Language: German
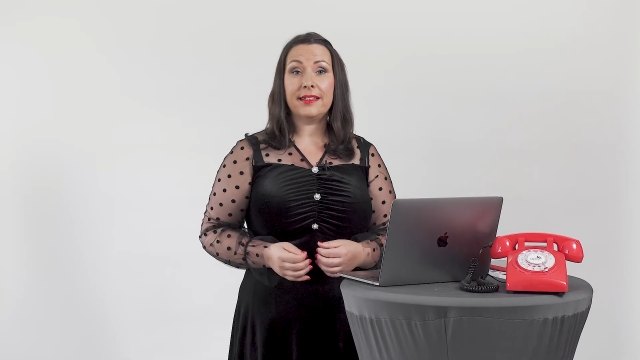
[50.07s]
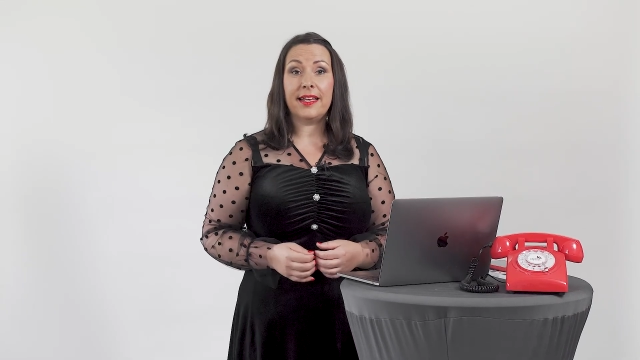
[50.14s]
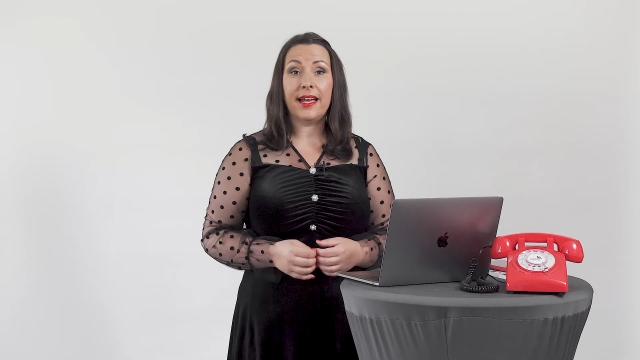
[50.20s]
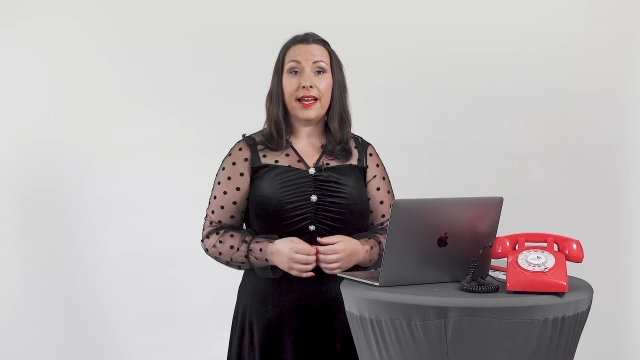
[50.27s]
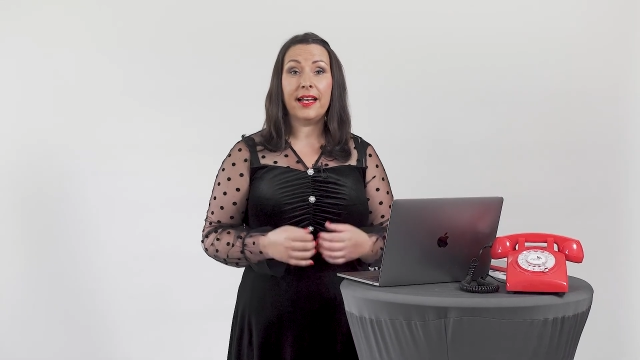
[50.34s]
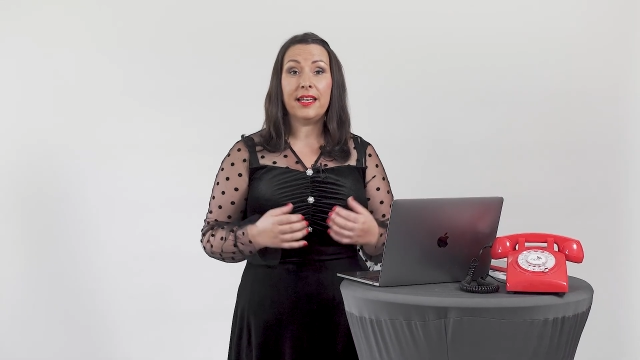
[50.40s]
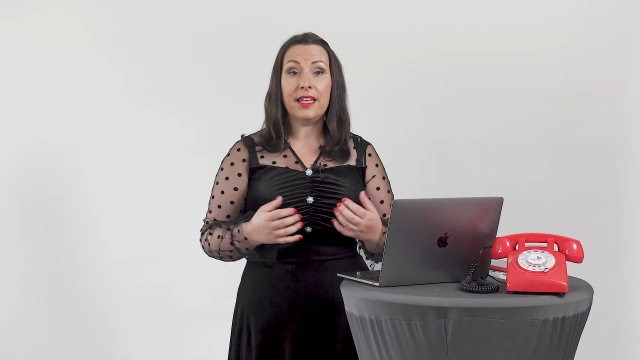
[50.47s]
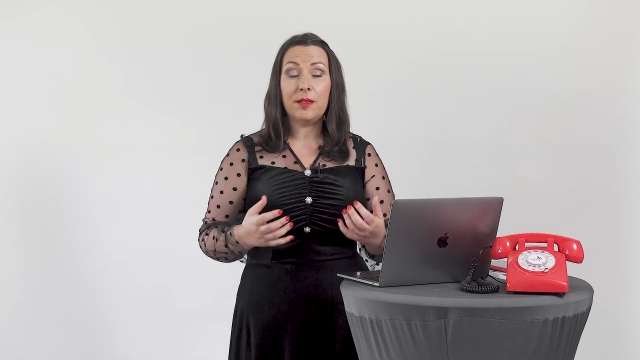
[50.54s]

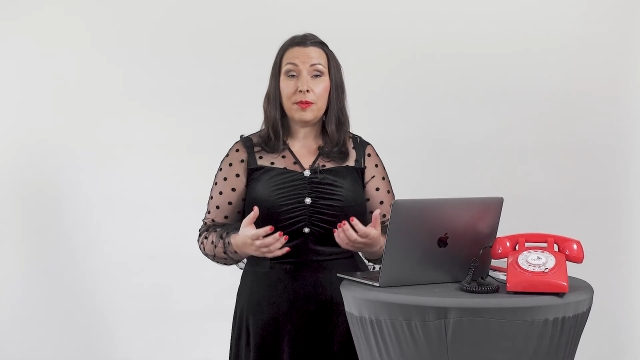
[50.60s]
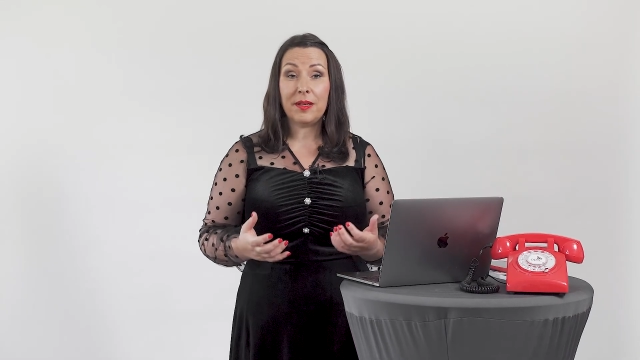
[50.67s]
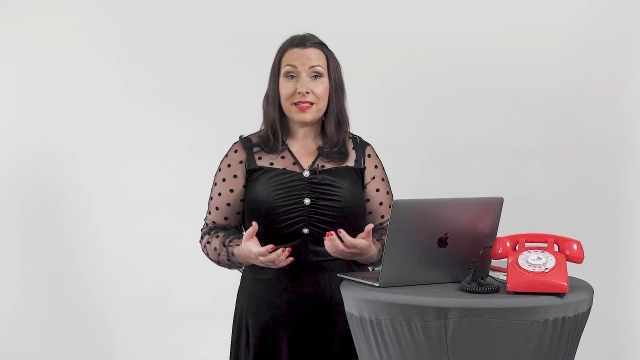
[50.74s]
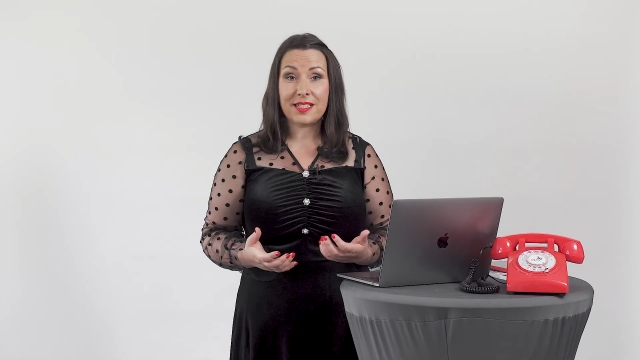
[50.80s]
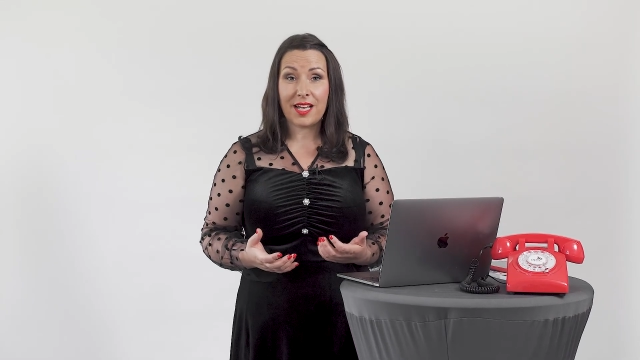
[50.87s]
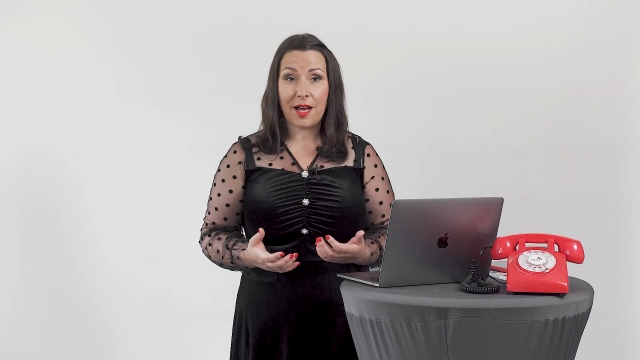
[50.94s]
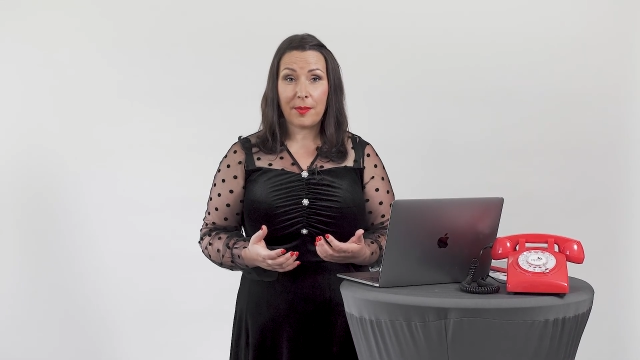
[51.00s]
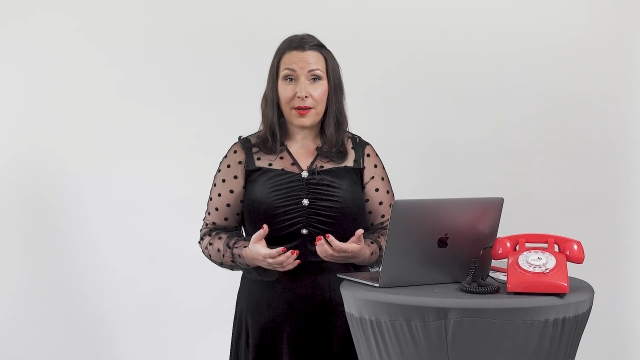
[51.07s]
der
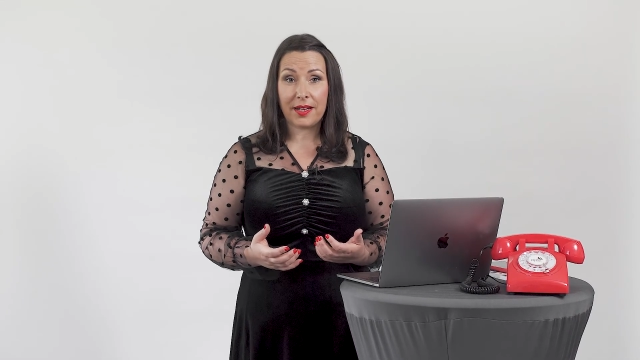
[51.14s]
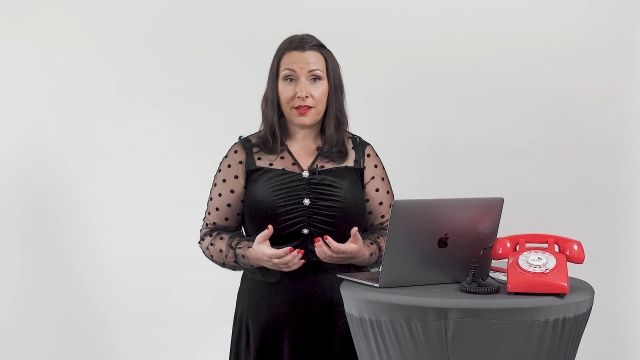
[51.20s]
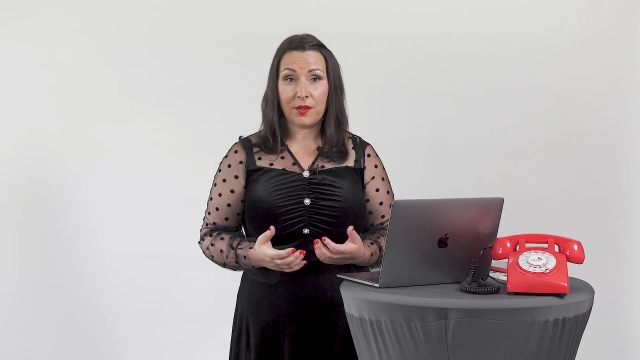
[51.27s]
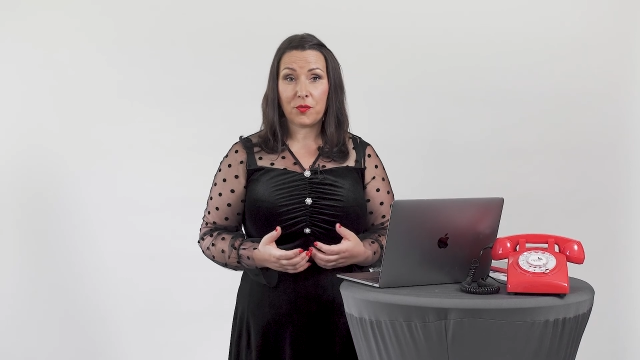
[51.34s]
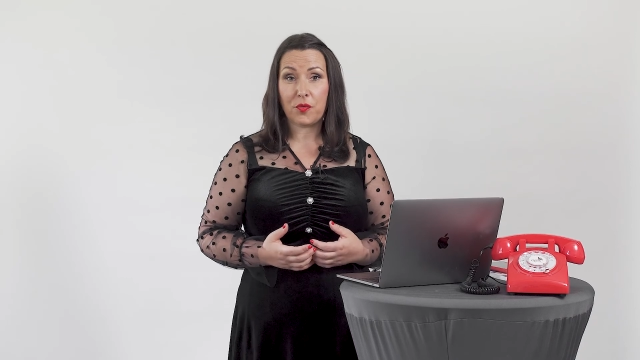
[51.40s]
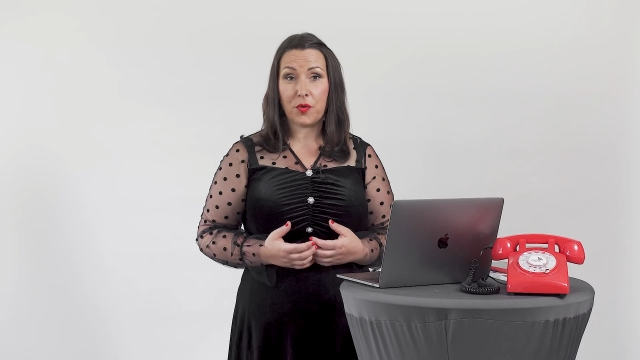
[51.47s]
Lieblingsarbeiten